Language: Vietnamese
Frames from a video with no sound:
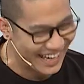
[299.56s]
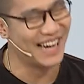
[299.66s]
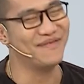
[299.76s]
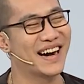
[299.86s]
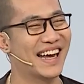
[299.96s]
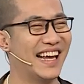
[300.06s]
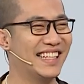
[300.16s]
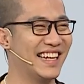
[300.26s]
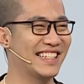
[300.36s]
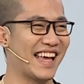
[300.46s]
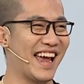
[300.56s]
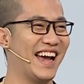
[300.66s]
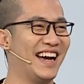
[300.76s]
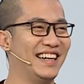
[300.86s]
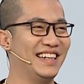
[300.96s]
cảm ơn anh đã chia
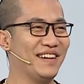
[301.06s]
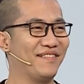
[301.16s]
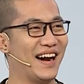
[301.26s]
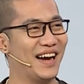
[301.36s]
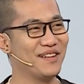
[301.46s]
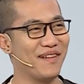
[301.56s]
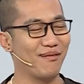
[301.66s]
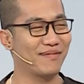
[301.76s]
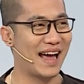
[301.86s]
sẻ và hy vọng